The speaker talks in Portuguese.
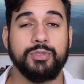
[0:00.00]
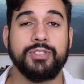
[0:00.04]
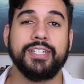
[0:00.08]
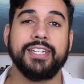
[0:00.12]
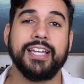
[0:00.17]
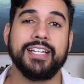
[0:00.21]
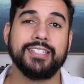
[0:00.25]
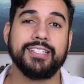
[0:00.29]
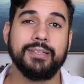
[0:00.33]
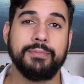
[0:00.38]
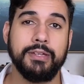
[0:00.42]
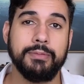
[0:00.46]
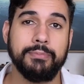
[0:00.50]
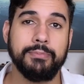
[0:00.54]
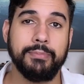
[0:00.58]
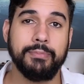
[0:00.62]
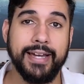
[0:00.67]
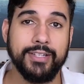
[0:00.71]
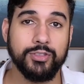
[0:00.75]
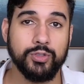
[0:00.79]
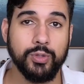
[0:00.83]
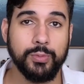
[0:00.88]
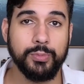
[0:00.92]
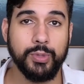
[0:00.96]
quer saber
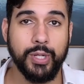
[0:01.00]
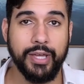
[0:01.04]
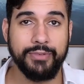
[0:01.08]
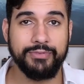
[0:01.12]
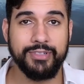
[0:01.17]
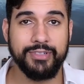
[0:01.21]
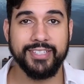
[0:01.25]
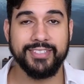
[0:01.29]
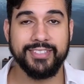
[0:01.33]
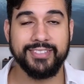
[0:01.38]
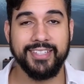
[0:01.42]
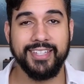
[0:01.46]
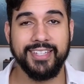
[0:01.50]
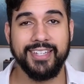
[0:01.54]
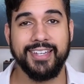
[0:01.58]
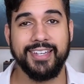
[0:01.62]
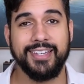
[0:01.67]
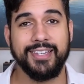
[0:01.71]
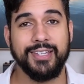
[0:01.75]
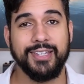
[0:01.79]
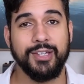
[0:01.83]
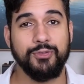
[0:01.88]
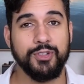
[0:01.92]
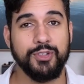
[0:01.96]
mais sobre o FGC,
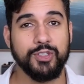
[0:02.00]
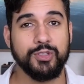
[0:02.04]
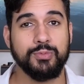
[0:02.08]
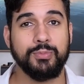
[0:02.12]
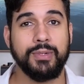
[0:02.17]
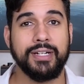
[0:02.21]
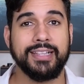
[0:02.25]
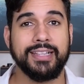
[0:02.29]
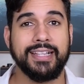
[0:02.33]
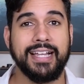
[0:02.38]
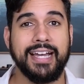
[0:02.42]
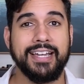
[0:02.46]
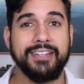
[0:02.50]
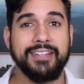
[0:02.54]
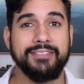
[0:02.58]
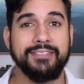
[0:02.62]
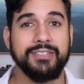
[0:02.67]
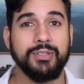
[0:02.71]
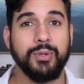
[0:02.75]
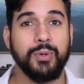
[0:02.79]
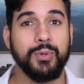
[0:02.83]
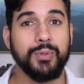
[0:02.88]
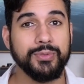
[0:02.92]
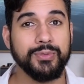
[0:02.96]
eu fiz uma
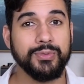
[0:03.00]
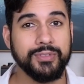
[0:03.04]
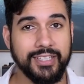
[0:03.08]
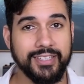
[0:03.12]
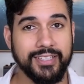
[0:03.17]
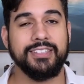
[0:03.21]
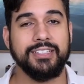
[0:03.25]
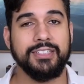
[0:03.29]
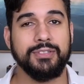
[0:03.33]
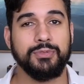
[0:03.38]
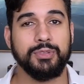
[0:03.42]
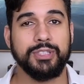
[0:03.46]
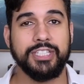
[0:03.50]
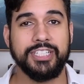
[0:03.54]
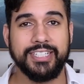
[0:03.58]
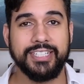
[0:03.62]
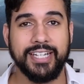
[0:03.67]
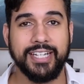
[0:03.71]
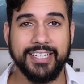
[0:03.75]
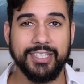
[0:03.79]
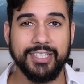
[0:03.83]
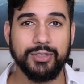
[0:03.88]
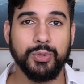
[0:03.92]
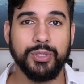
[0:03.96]
live ontem e vou deixar
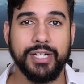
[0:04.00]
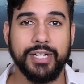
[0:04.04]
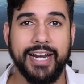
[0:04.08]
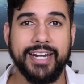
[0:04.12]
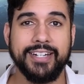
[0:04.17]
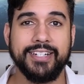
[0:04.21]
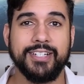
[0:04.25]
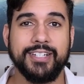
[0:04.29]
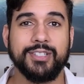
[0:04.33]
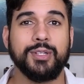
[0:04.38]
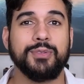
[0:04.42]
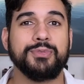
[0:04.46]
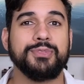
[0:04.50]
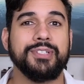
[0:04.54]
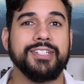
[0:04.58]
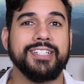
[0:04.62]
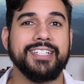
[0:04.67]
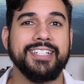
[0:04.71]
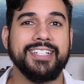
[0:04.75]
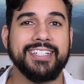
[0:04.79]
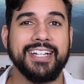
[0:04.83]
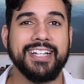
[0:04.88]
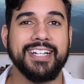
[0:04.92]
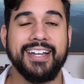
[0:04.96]
aqui no card, é só você
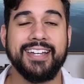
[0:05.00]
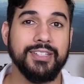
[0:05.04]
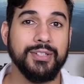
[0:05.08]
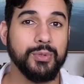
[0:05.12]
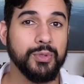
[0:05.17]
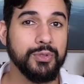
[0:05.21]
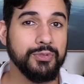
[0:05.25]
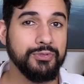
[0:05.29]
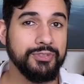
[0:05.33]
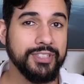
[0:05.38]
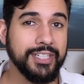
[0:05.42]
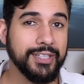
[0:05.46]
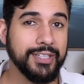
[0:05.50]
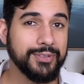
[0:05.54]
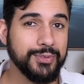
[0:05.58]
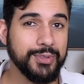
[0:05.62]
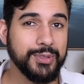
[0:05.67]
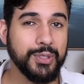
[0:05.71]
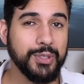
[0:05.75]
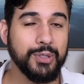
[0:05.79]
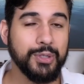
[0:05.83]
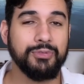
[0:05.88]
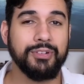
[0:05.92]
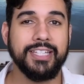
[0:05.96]
clicar. Confira tudo
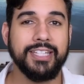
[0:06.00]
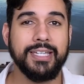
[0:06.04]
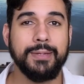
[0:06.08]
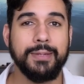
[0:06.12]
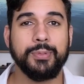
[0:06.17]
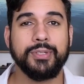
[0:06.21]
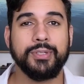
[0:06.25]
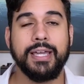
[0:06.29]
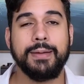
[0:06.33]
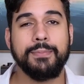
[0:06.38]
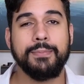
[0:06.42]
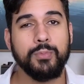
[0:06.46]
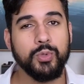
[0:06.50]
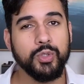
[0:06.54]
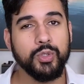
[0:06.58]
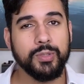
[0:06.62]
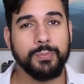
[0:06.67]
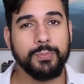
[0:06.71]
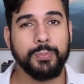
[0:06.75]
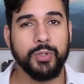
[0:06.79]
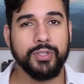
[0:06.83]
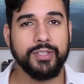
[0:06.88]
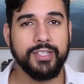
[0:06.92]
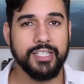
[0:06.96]
que eu falei porque é muito
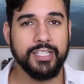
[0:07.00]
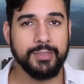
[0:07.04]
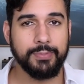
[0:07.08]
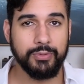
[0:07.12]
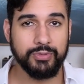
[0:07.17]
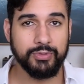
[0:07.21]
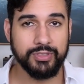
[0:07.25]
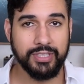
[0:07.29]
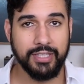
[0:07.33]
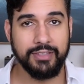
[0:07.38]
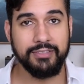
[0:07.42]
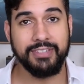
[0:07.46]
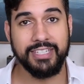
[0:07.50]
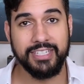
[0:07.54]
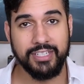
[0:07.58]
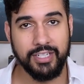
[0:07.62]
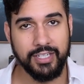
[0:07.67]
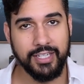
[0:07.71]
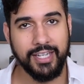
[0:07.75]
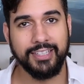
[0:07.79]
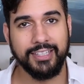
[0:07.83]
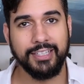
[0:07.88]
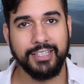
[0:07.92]
importante para você investir em renda